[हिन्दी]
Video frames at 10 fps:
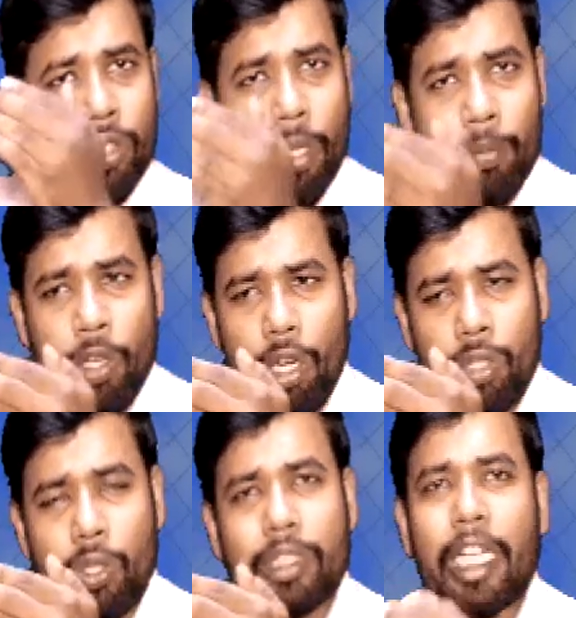सम
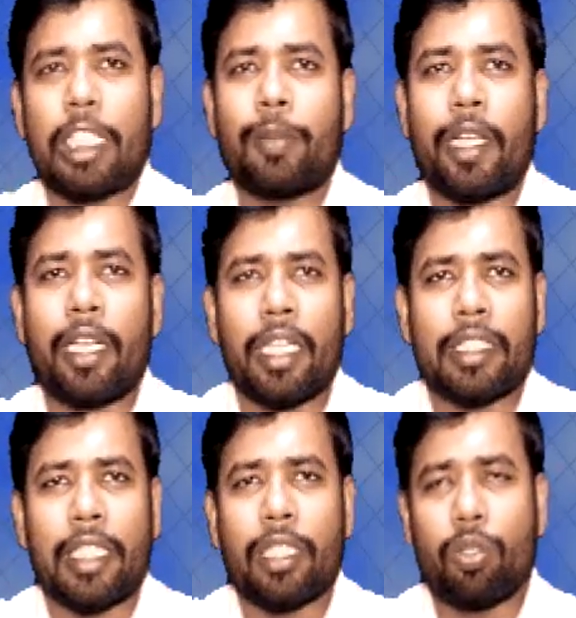नॉट को सेटिस्फाई करना
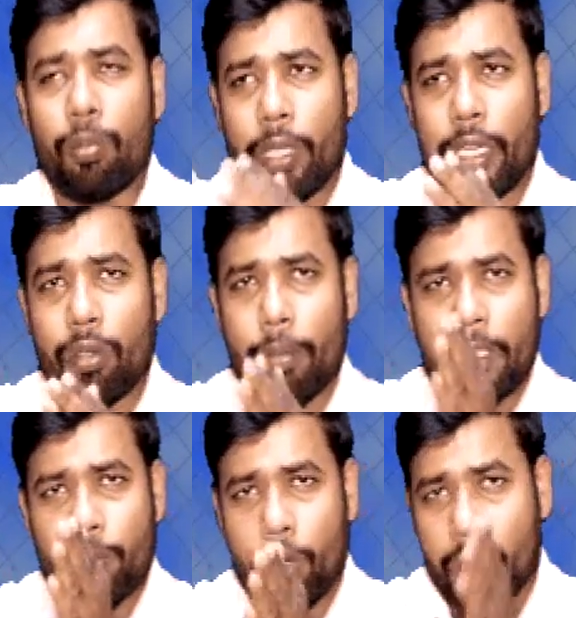चाहिए तो मेरे को
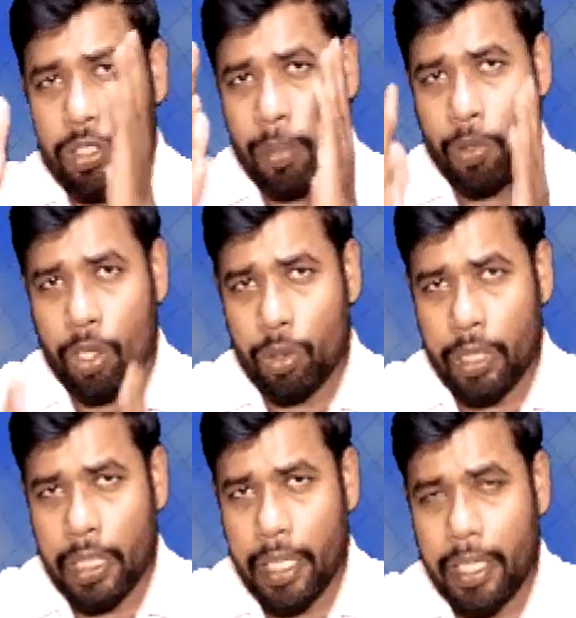अभी सम नॉट को
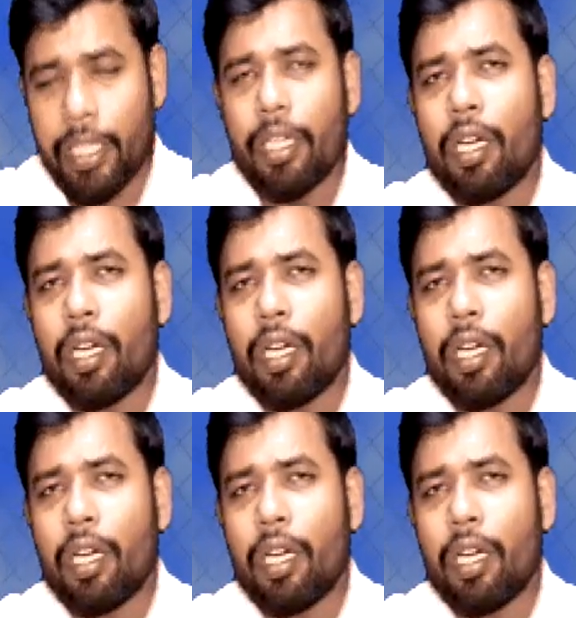देखना है